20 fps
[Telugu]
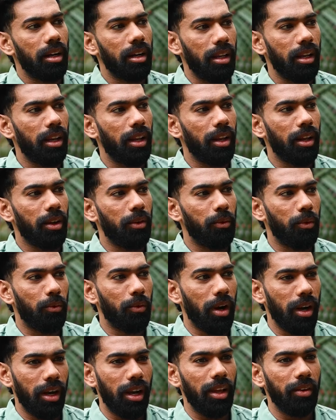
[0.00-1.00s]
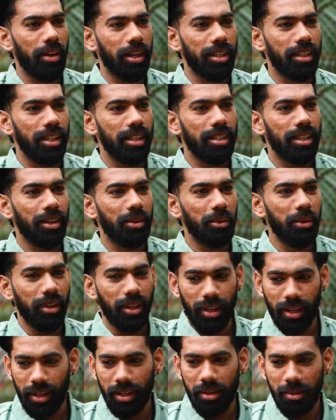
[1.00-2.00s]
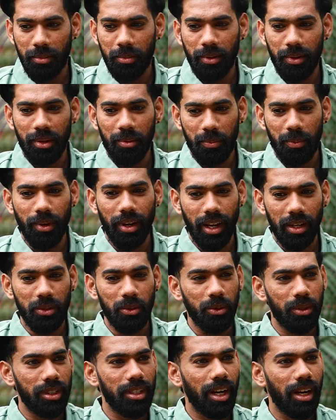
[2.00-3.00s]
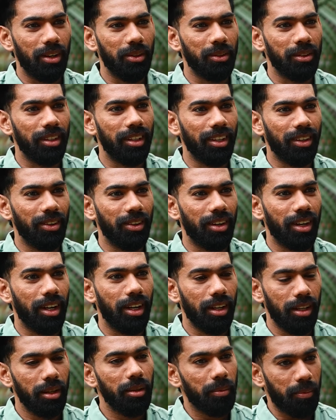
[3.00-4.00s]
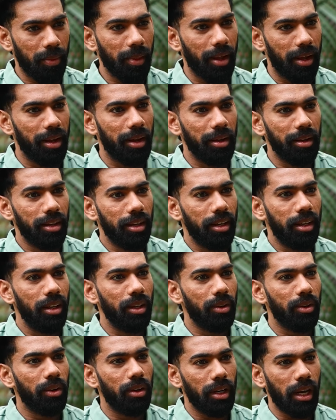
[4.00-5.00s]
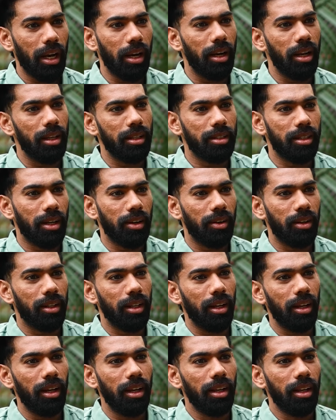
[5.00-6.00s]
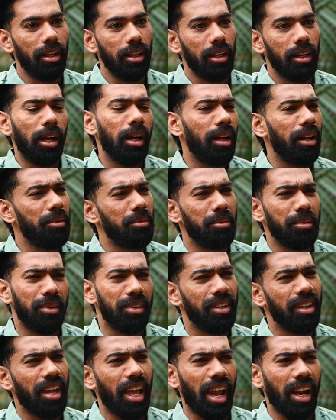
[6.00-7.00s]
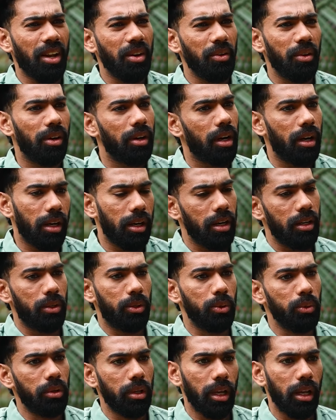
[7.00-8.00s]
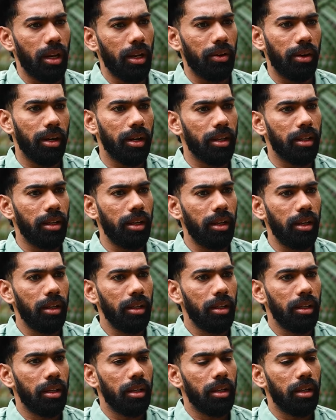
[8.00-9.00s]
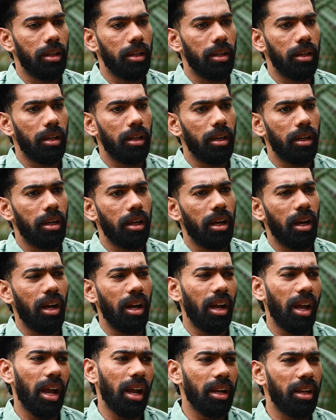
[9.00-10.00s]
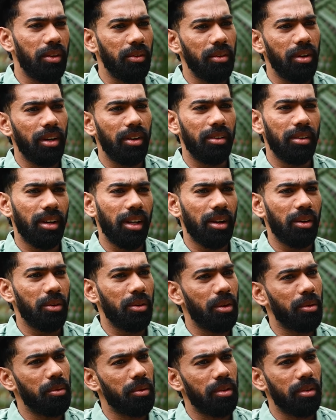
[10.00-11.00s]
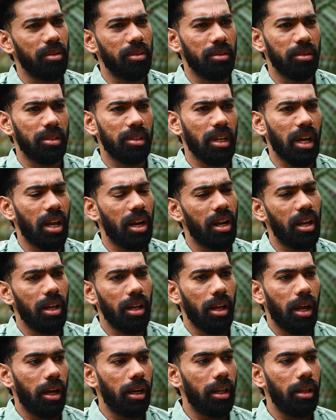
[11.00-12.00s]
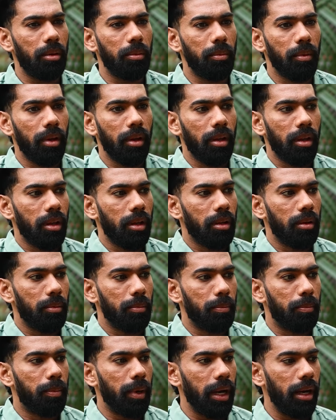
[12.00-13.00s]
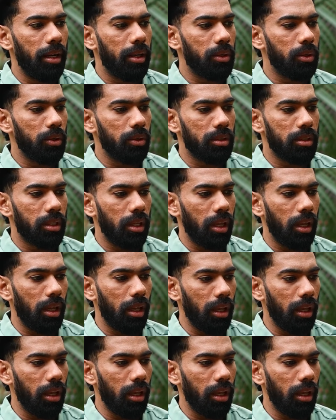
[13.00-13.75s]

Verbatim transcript: అంటే నేను ఇంకా వన్ డే వర్క్ చేశాను ఇంకా ఇప్పుడు ఇప్పుడు నా షూట్ స్టార్ట్ అవుతుంది ఇంకొక అవుతుందా ఇంకొక టెన్ డేస్ తర్వాత యాక్టివ్గా ఉంటారు నేను షూట్కి వెళ్ళేవాడిని కదా వెరీ జోవియల్ యాక్టివ్గానే ఉంటారు చాలా అంటే బయట చూస్తే